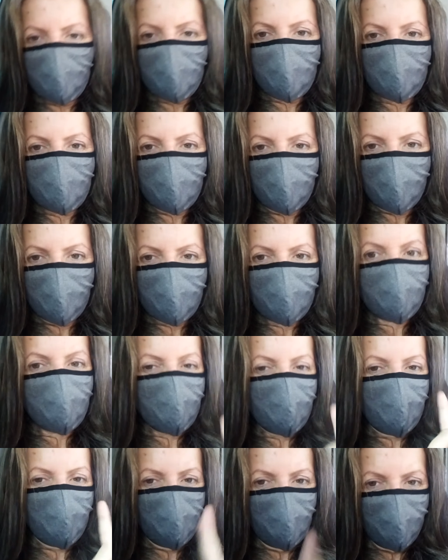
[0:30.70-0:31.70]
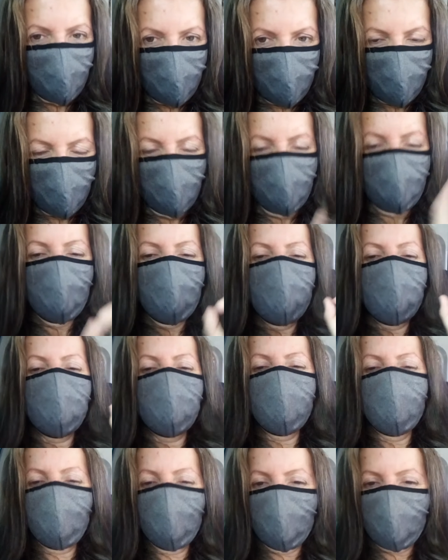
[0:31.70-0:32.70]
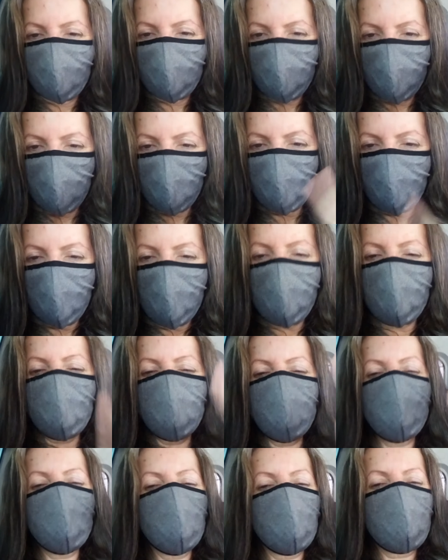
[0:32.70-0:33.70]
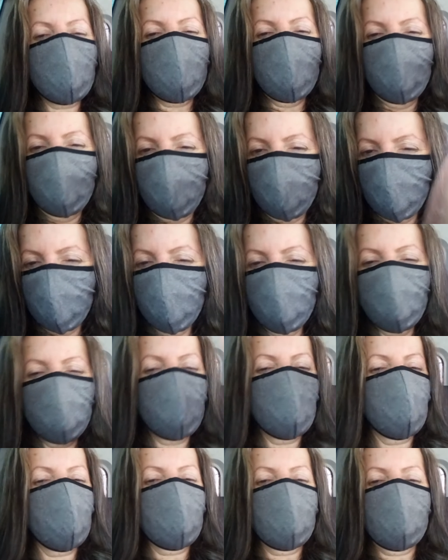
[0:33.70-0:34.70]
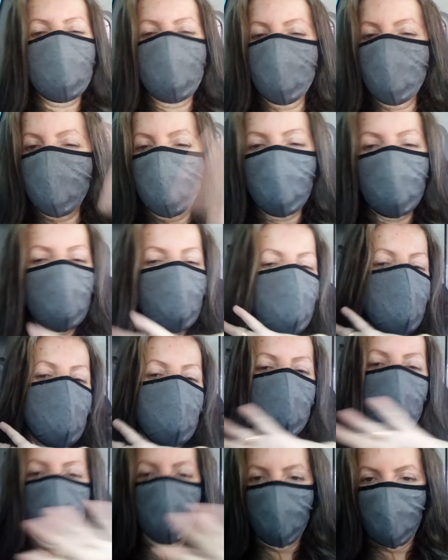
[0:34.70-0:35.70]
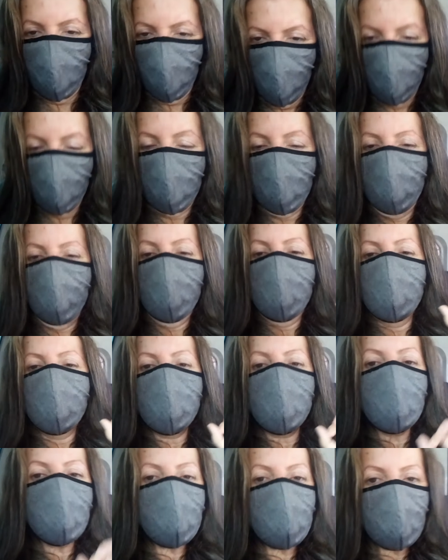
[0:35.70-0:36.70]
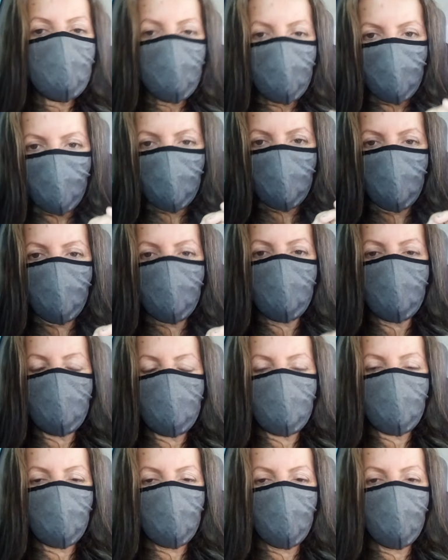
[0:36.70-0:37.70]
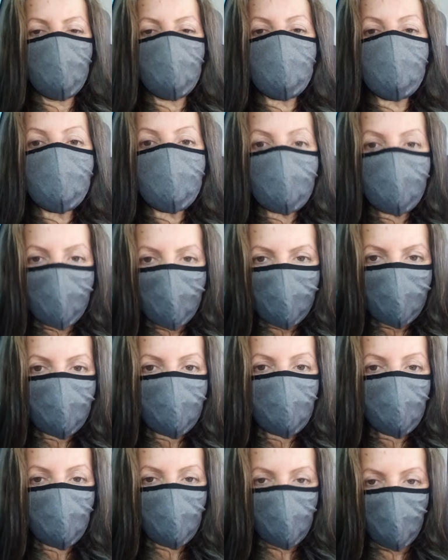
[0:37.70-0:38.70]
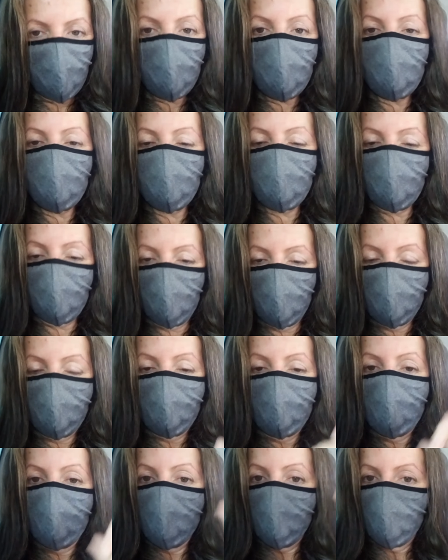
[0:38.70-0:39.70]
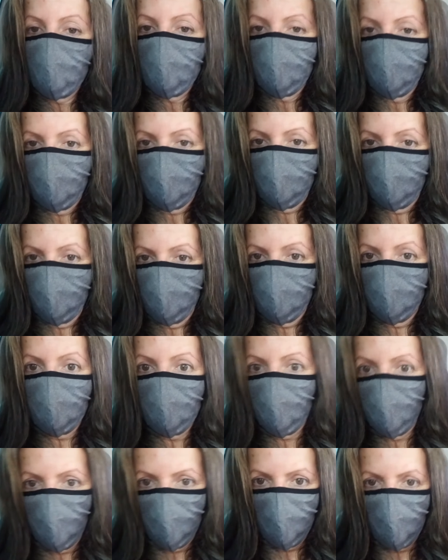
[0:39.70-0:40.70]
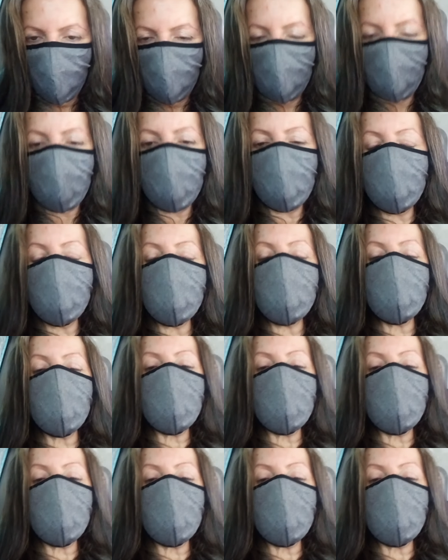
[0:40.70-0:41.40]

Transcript: certeza aí, onde você trabalha, onde você estuda, onde você mora, enfim. Existe pessoas desse tipo de nível, né?